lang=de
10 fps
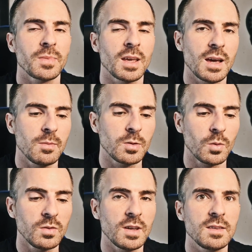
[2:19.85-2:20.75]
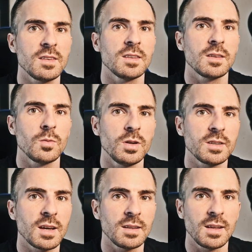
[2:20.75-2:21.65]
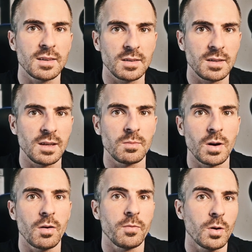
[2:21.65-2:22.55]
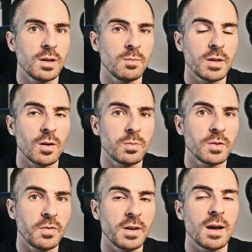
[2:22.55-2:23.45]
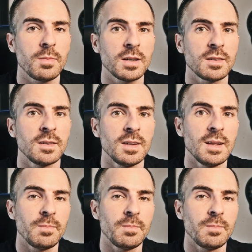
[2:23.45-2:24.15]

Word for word: Ich habe grundsätzlich natürlich dann, dass ich eben vornehmlich auch mit Fett arbeite,